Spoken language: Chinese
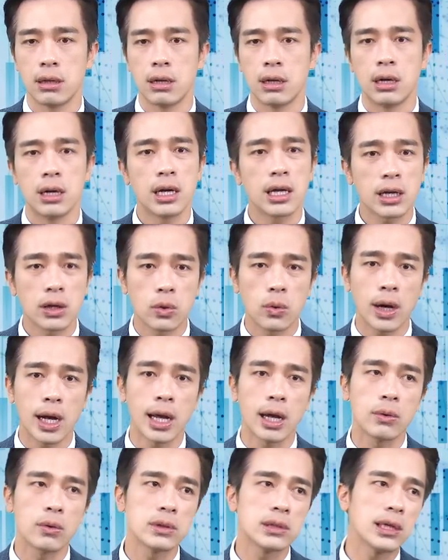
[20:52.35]
另
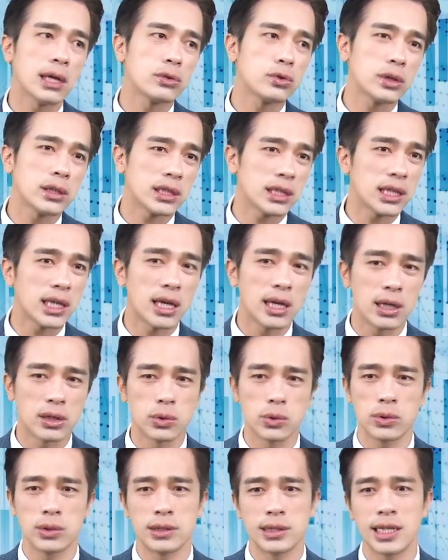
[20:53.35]
外，我知道最近也很
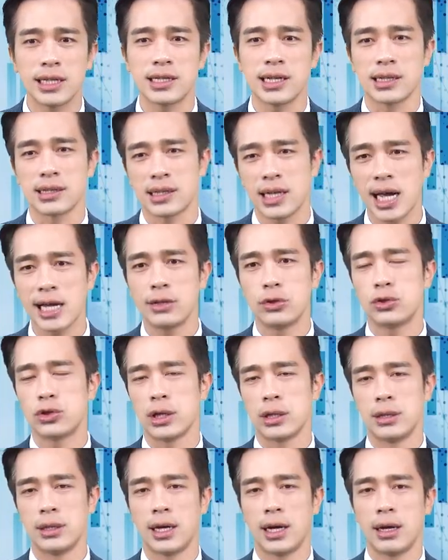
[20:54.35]
多人在讲碳
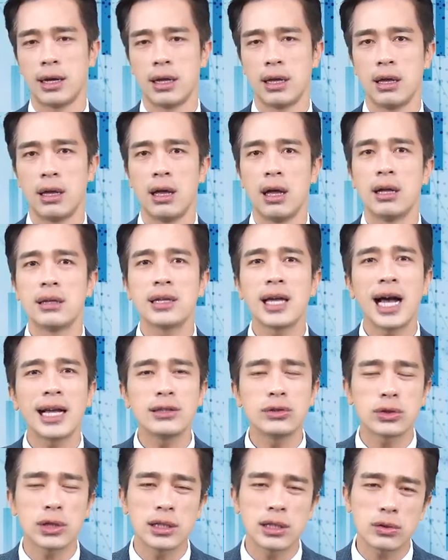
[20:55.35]
权呐，
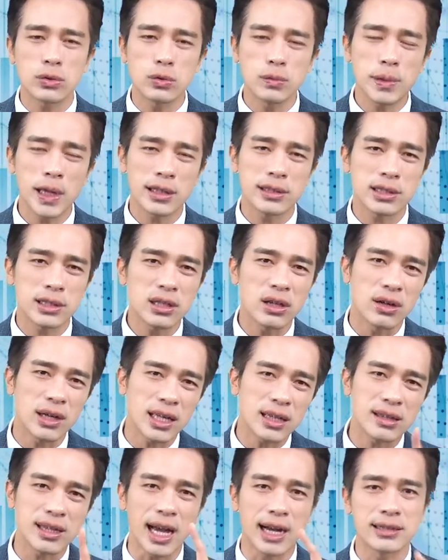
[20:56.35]
碳权的股票只有一
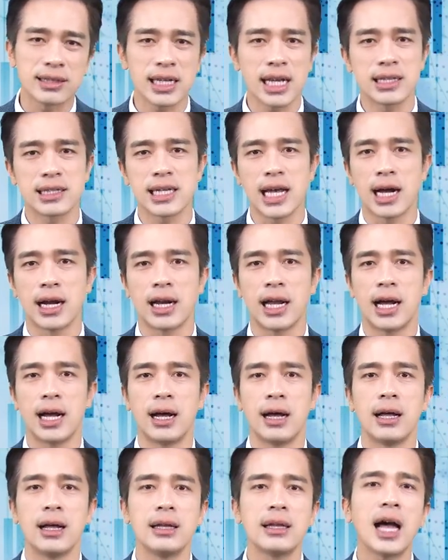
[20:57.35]
档在涨
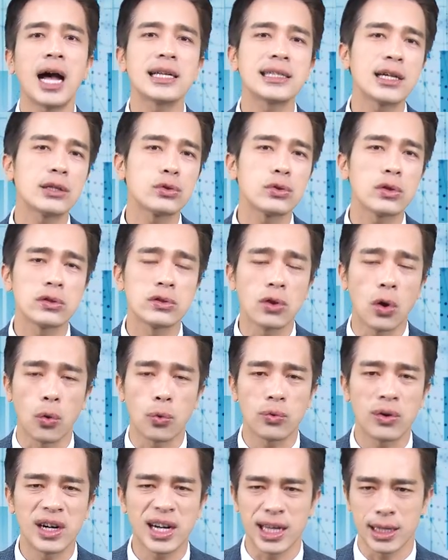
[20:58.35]
啦，它叫做
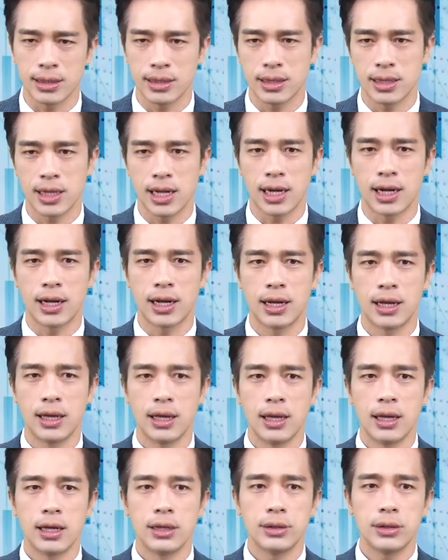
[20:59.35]
农林呐，
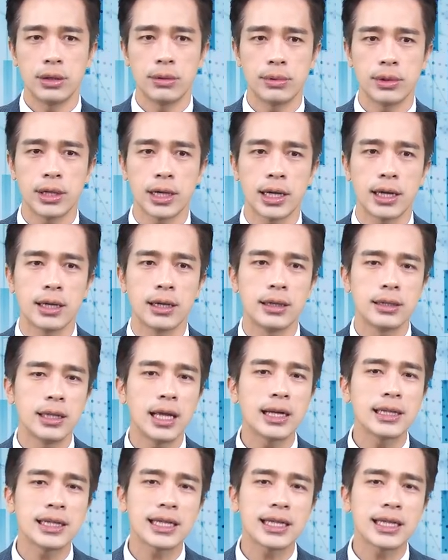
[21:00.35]
对不对？那你